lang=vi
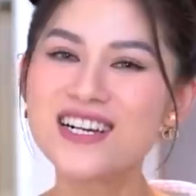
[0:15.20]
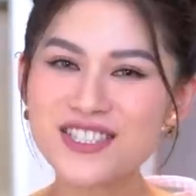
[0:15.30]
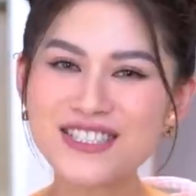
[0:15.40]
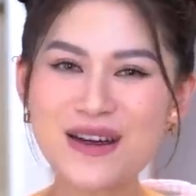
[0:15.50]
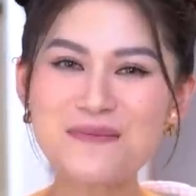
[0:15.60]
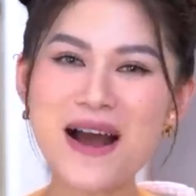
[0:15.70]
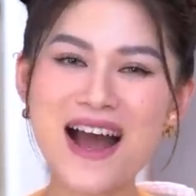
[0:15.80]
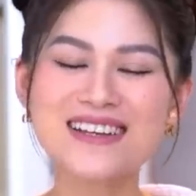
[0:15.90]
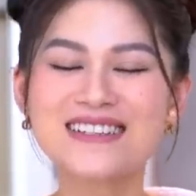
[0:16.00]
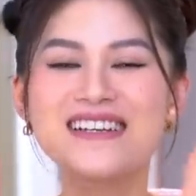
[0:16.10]
Xin chào các
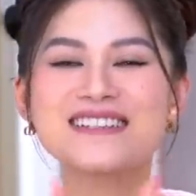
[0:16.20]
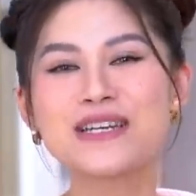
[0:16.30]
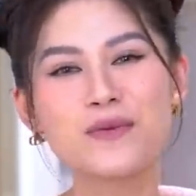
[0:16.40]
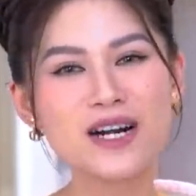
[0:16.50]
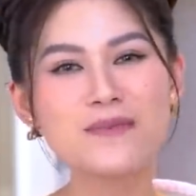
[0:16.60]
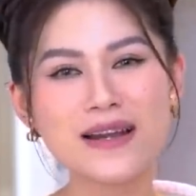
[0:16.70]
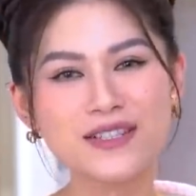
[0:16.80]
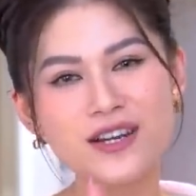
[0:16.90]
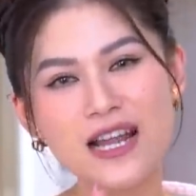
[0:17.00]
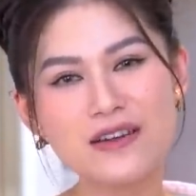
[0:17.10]
bạn. Chào mừng các bạn đã
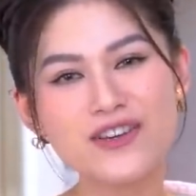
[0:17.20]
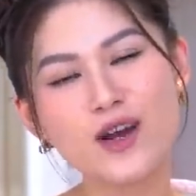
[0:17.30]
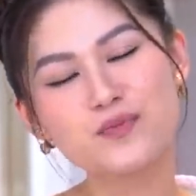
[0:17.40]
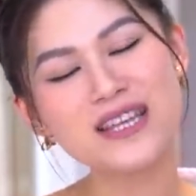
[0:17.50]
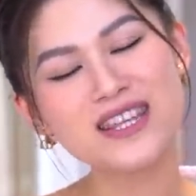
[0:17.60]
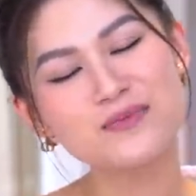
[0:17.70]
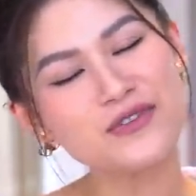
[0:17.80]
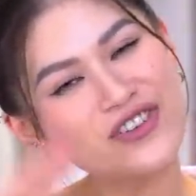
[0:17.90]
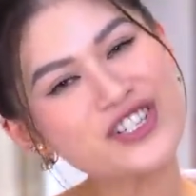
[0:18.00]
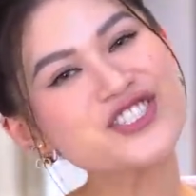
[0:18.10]
trở lại với Ngọc Thanh Tâm
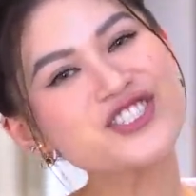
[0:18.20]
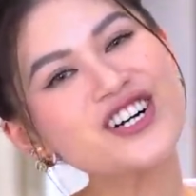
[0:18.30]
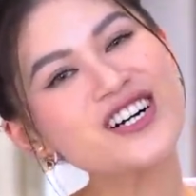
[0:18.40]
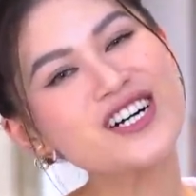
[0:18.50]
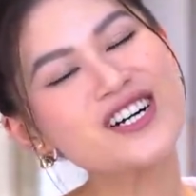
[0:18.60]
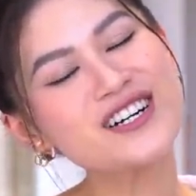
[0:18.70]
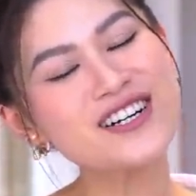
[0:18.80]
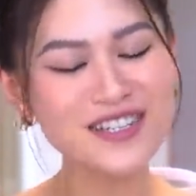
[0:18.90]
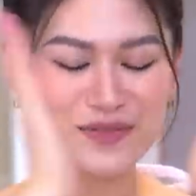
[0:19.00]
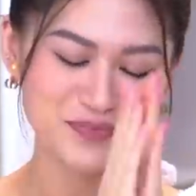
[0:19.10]

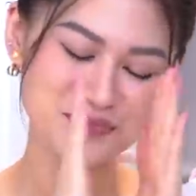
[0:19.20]
Official.